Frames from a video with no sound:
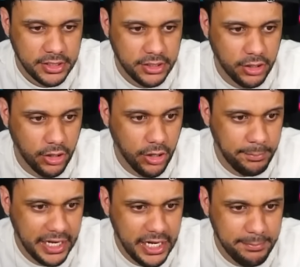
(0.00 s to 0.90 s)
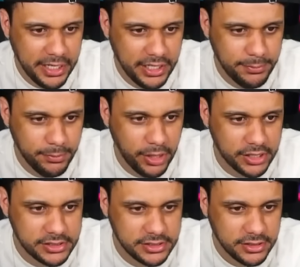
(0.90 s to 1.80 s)
Eu... Oh, peraí, peraí,
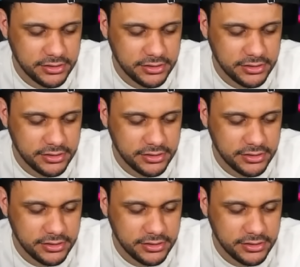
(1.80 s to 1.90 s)
Lipblox.